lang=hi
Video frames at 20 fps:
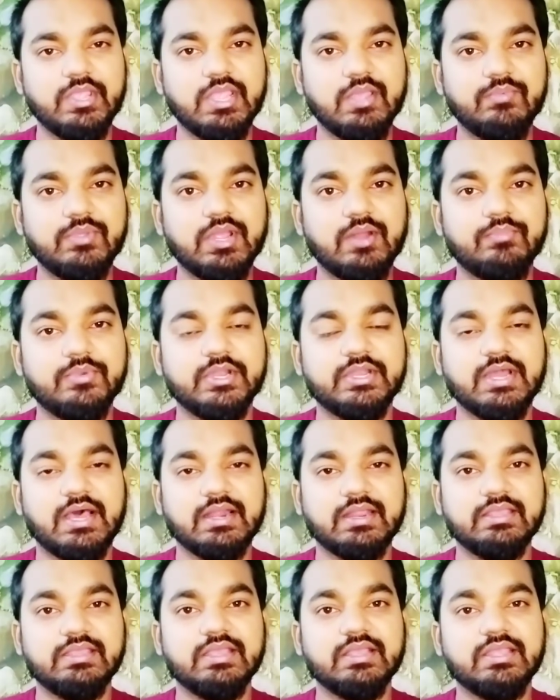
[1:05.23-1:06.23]
में ये भी अपडेट आ
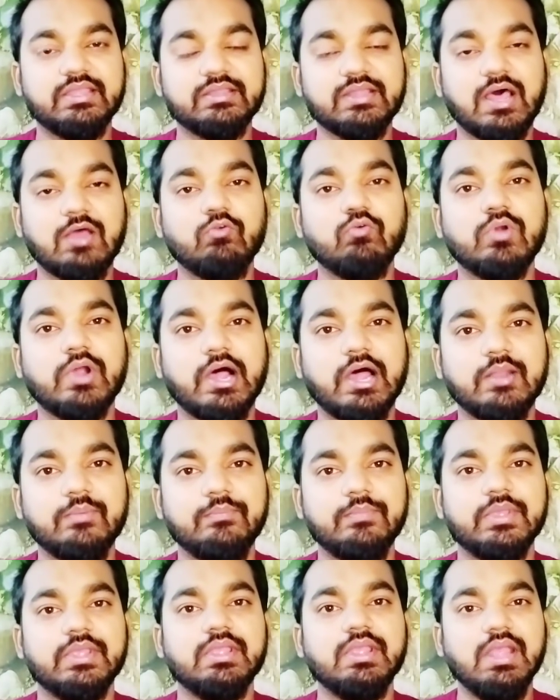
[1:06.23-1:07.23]
रही है कि शाहरुख
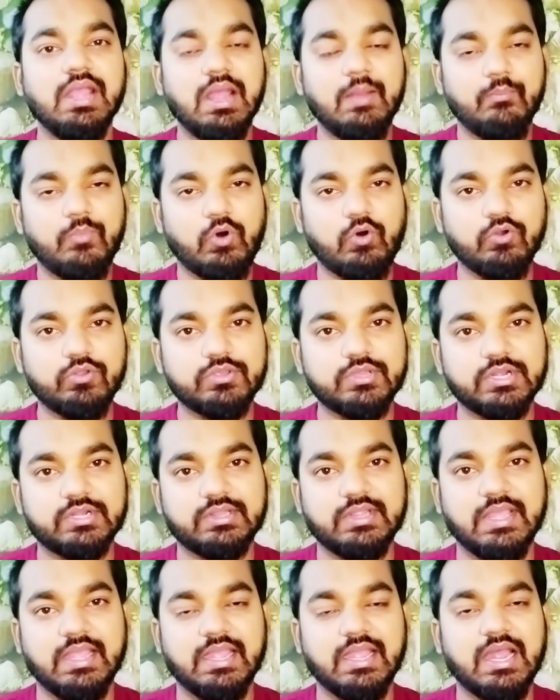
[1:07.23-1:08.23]
खान भी पहुँच
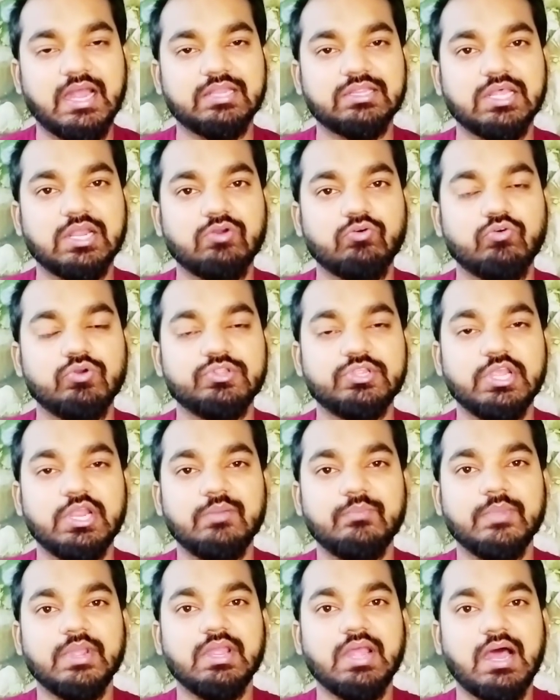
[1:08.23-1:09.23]
सकते हैं आर्थर रोड
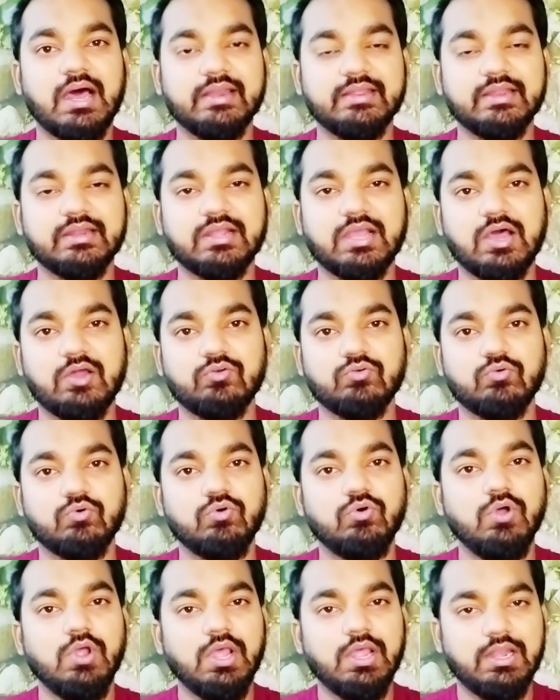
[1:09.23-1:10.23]
जेल में आर्यन खान
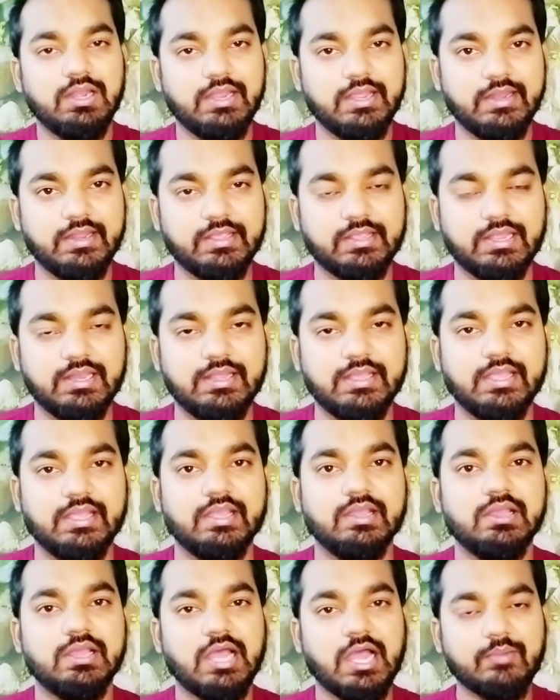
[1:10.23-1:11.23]
को लेने के
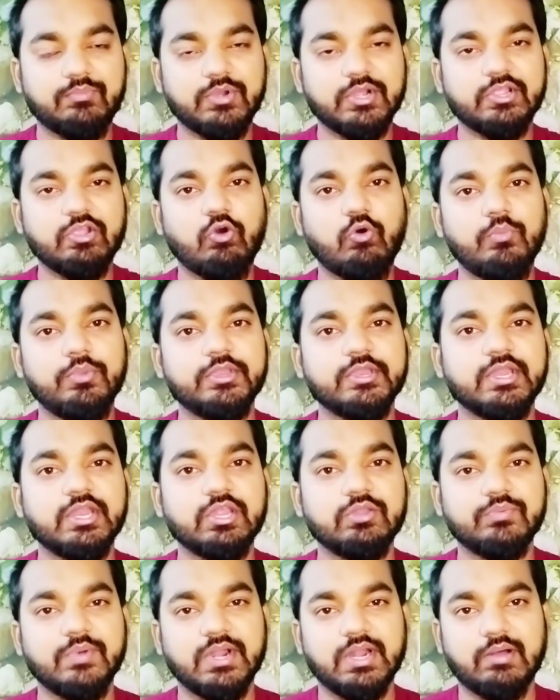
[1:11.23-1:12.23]
लिए आपका क्या ओपिनियन
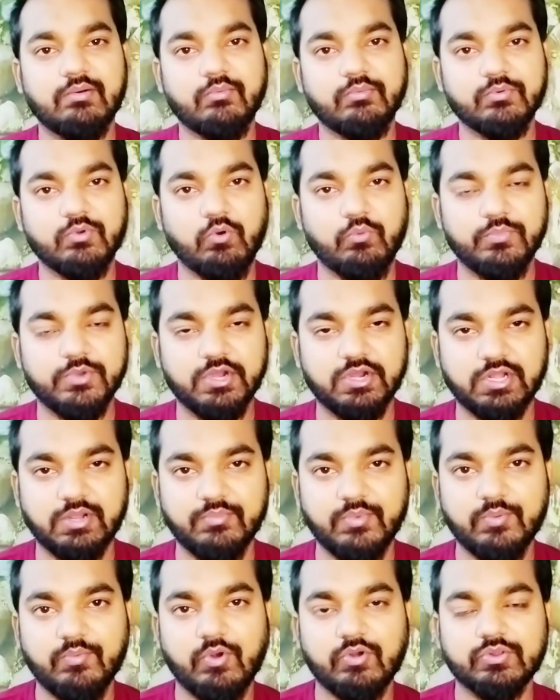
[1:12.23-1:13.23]
है इस पर आप अपना ओपिनियन
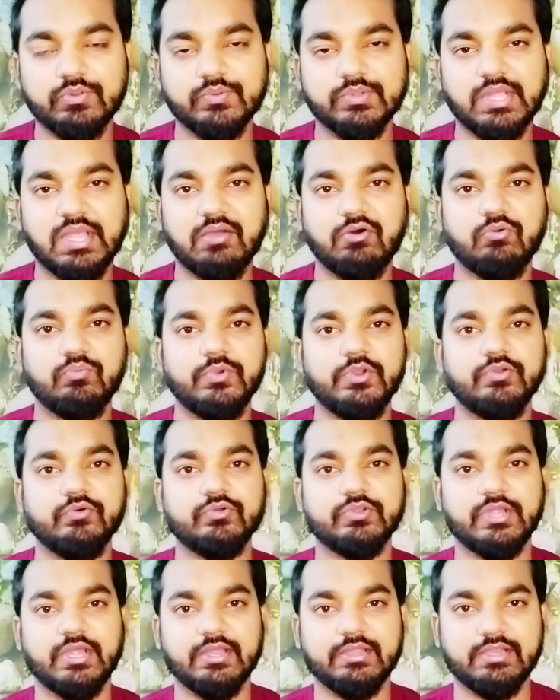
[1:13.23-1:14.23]
कमेंट बॉक्स में बताएँ और वीडियो
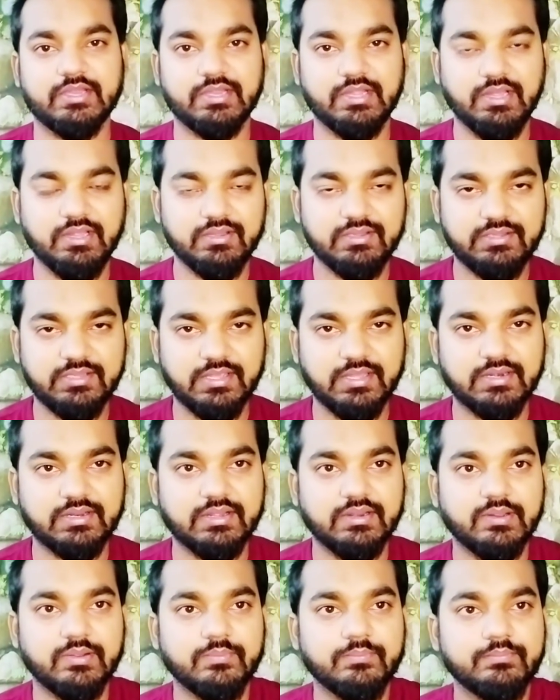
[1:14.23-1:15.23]
को ज़्यादा से ज़्यादा शेयर
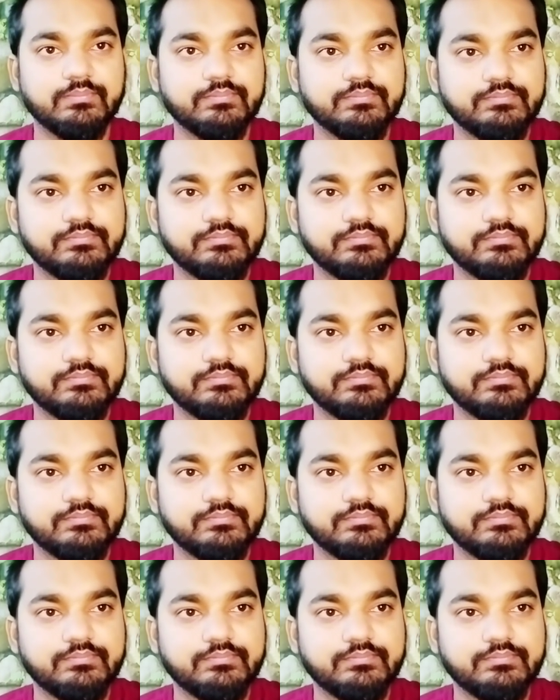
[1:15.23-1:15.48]
करें